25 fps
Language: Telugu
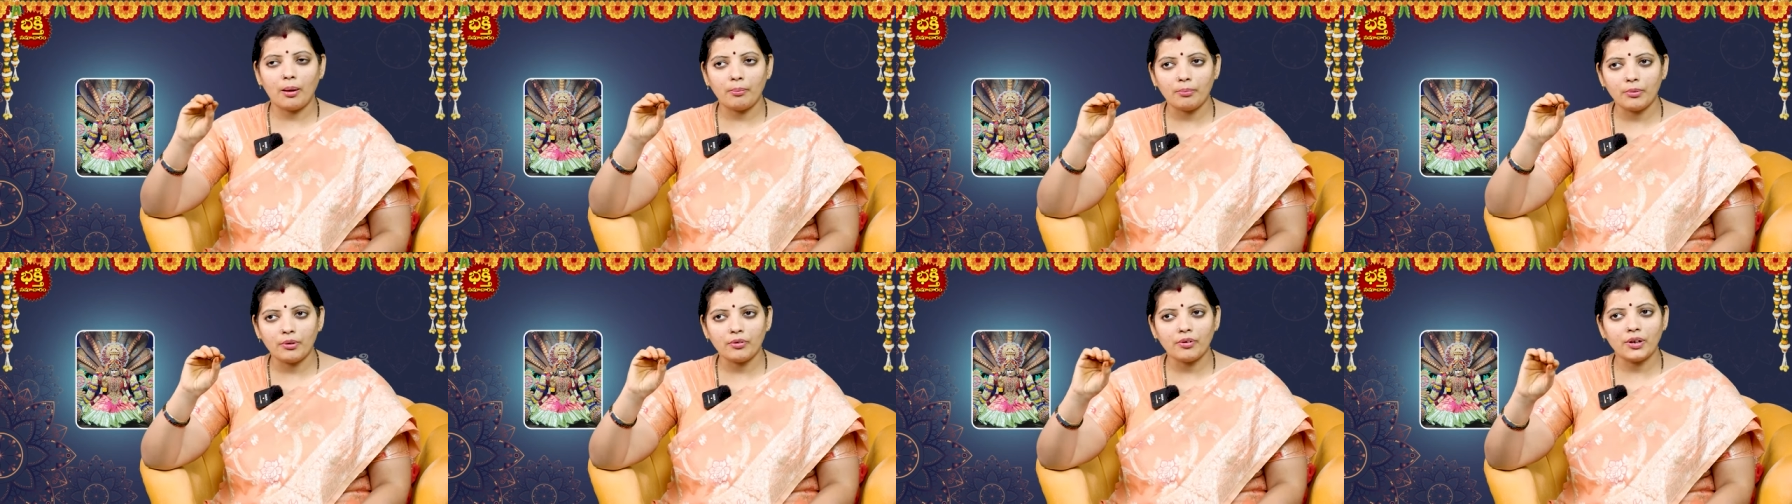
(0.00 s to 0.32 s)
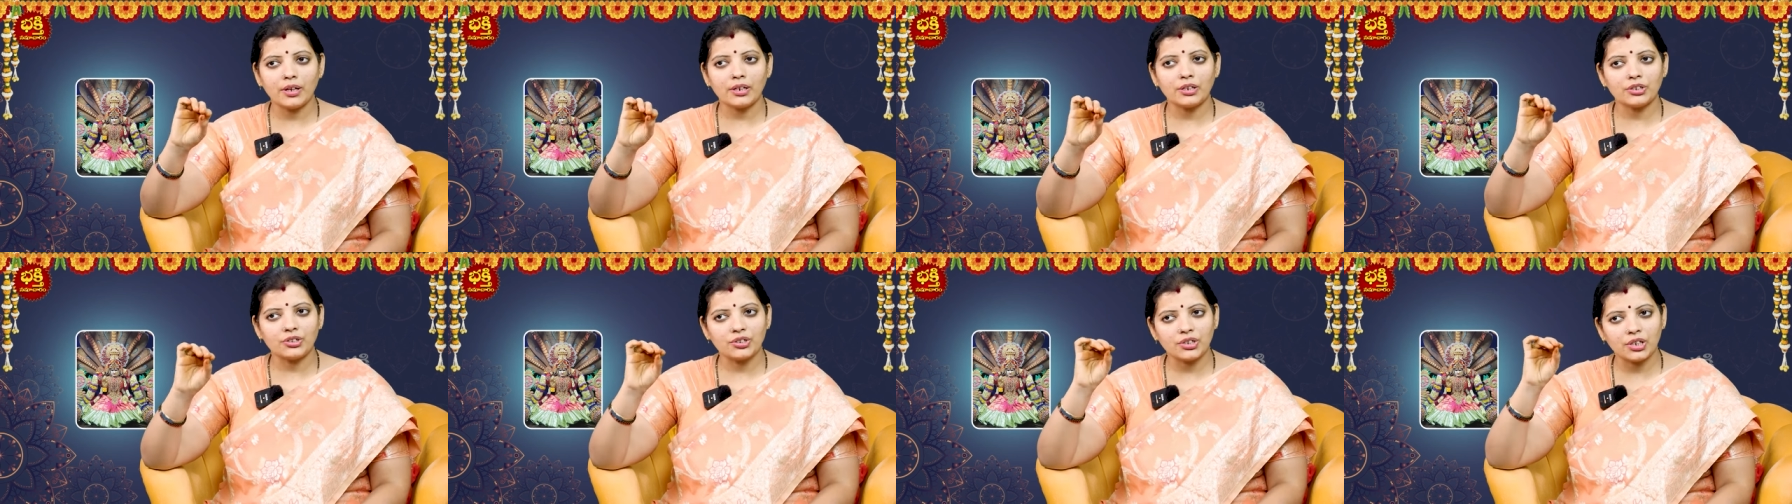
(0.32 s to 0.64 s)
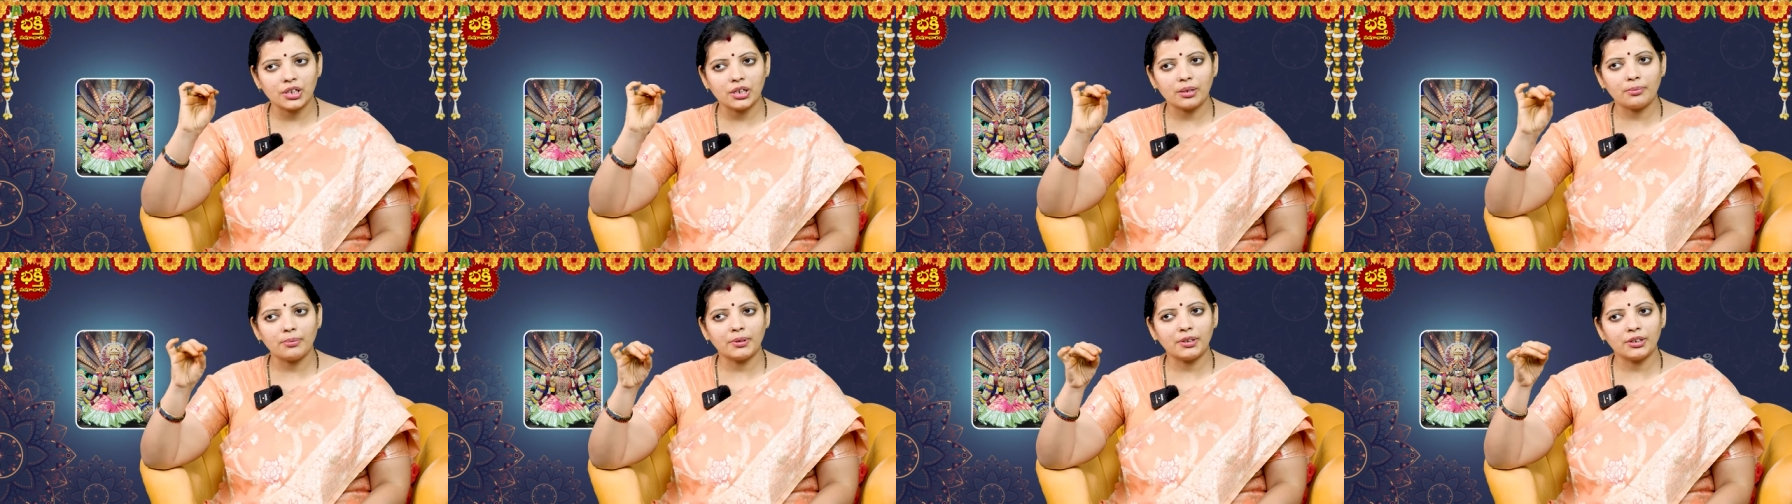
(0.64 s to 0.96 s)
అమ్మవారి
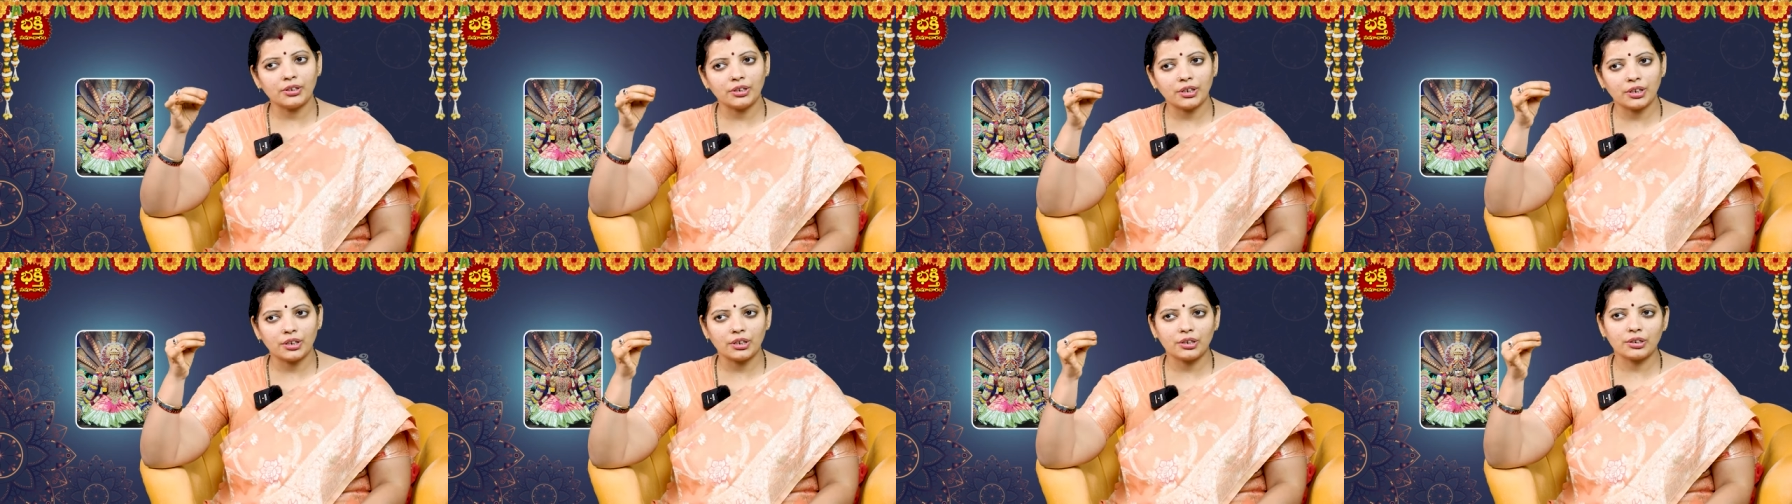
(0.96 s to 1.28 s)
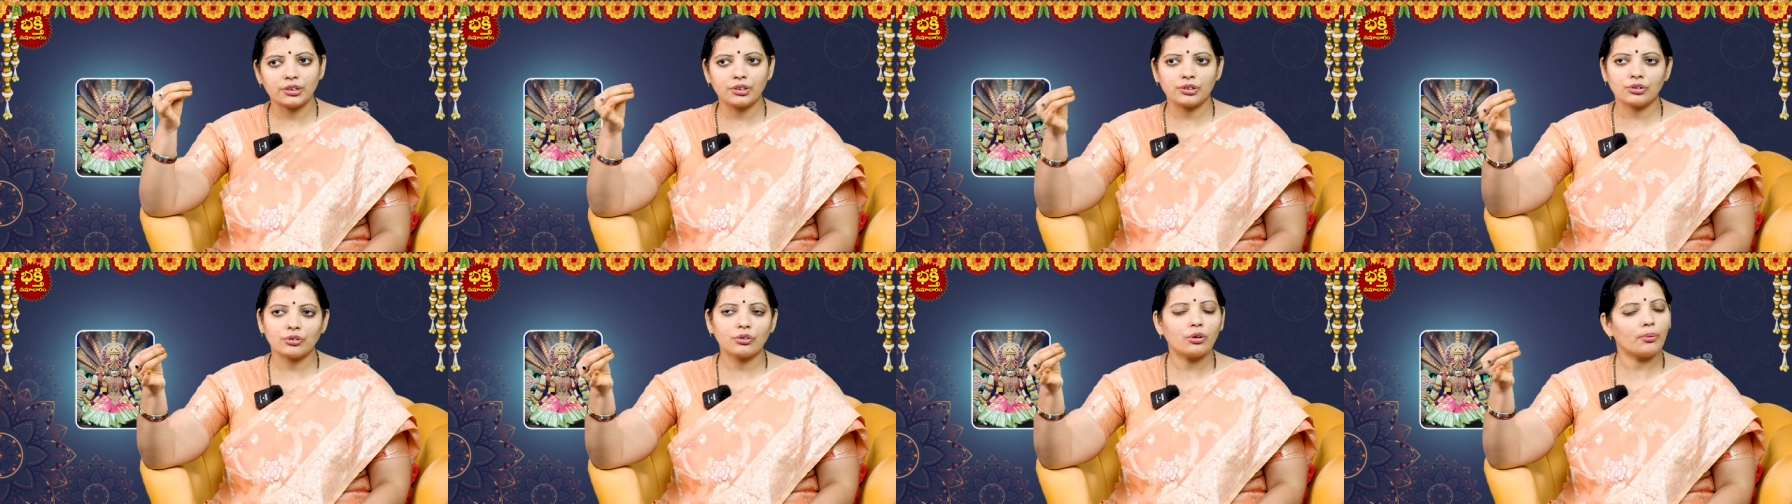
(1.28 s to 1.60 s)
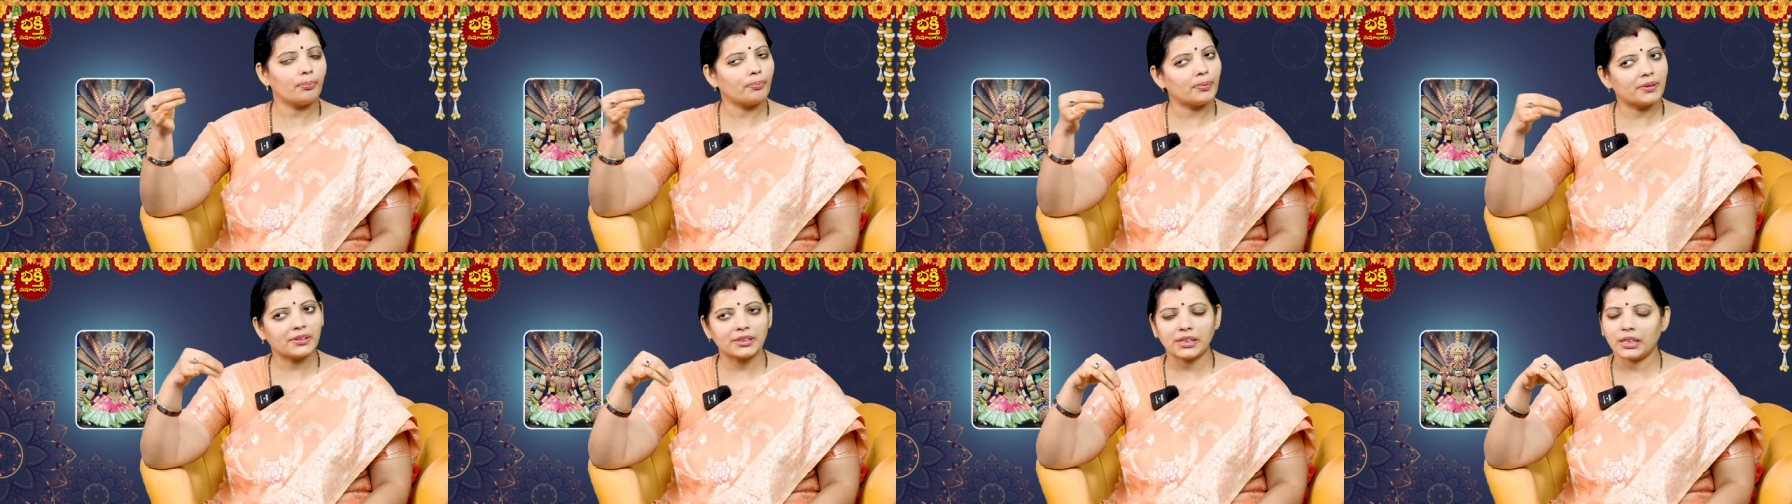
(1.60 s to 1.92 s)
చీర మనం దగ్గర తీసుకో
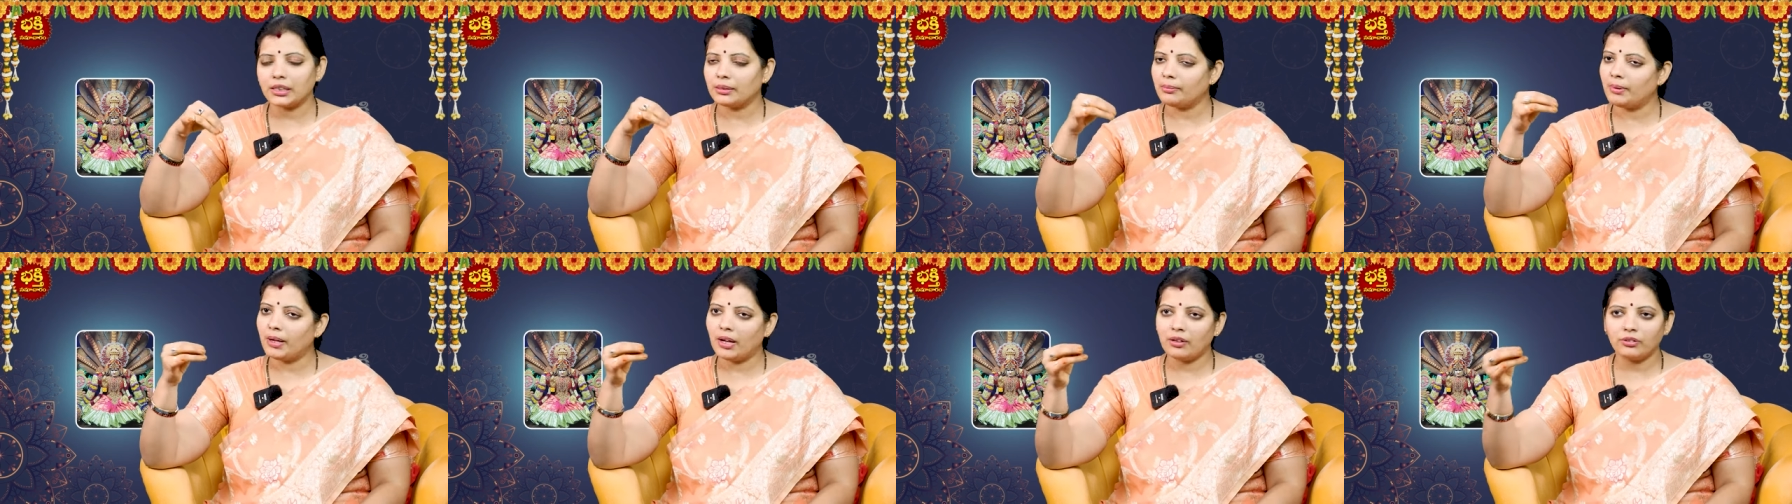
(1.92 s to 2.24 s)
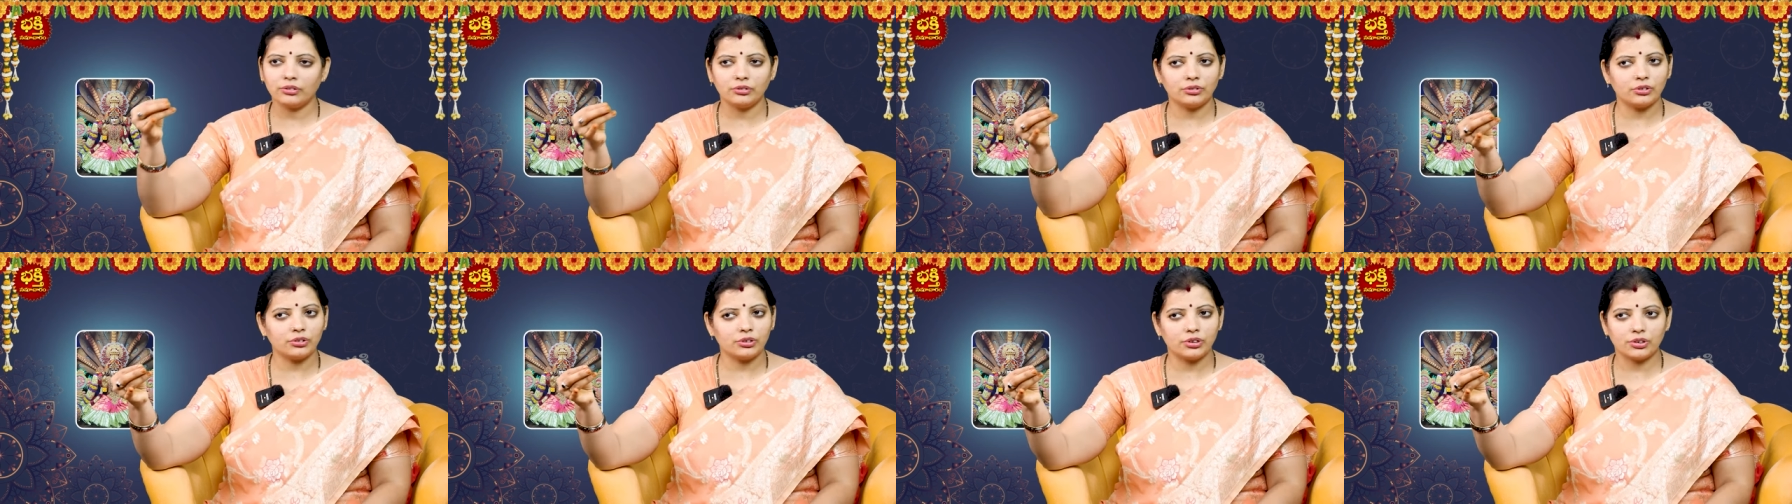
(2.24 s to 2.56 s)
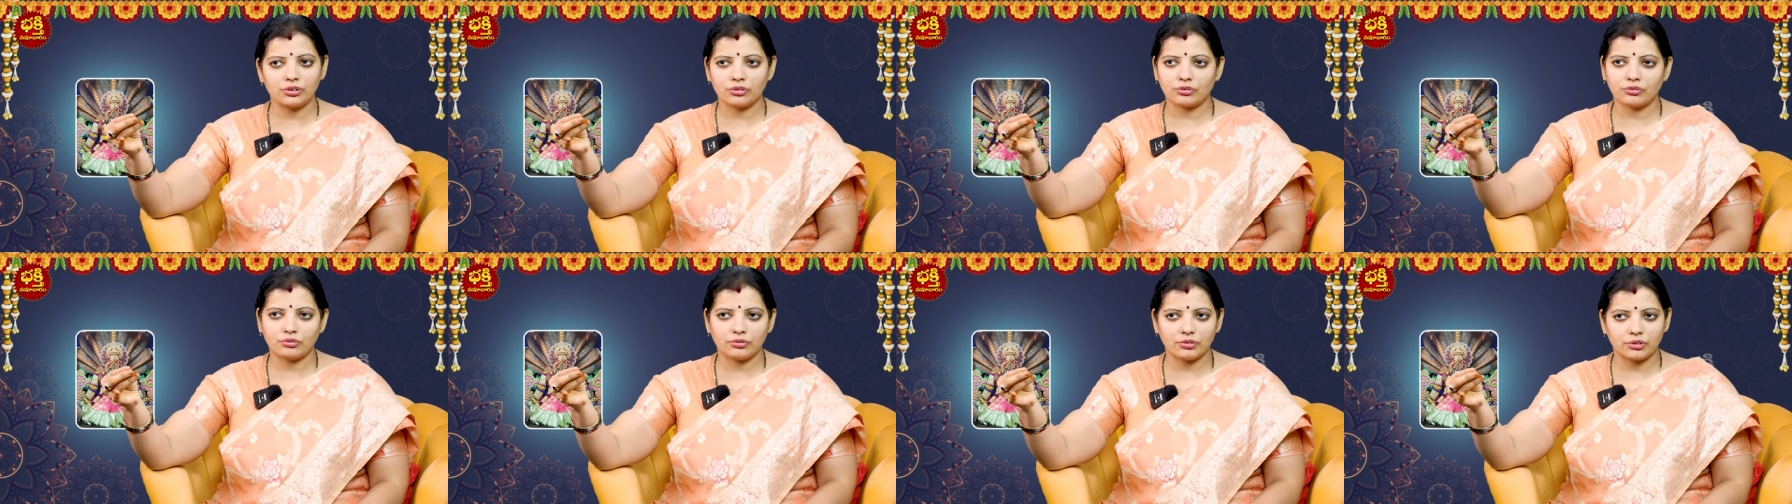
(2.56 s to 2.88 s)
ప్రసాద భావంతో
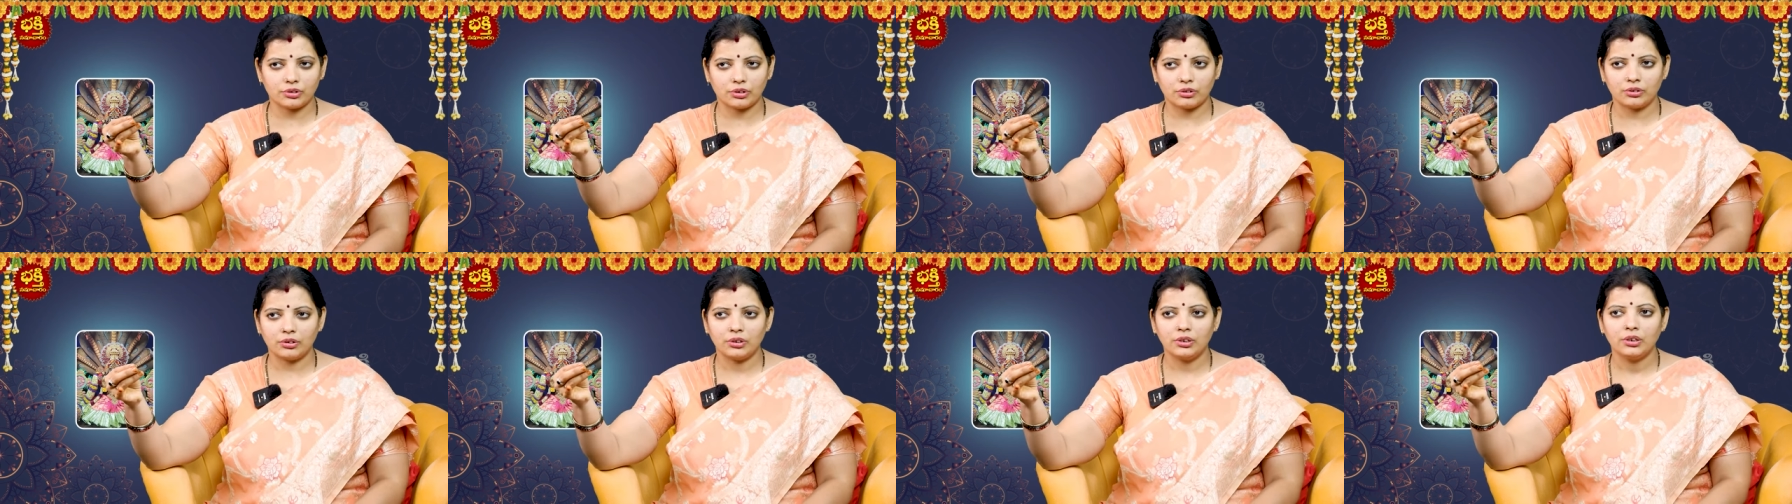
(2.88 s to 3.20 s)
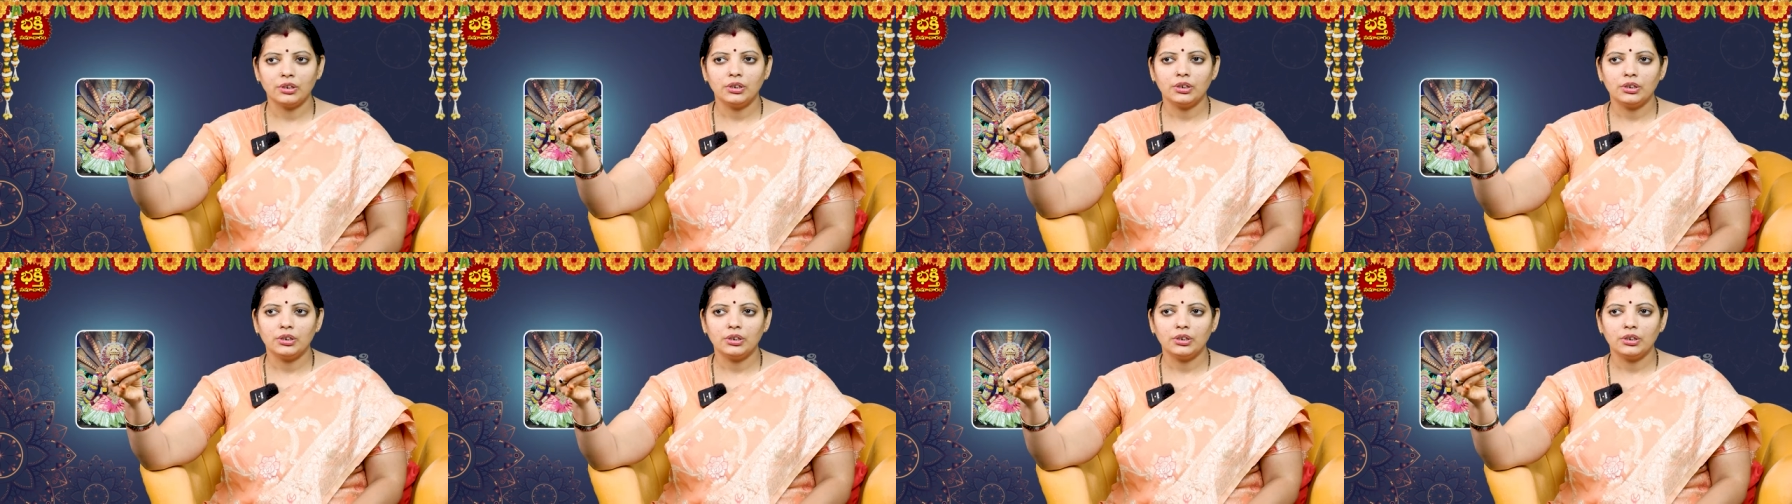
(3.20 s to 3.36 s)
తీసుకుంటాం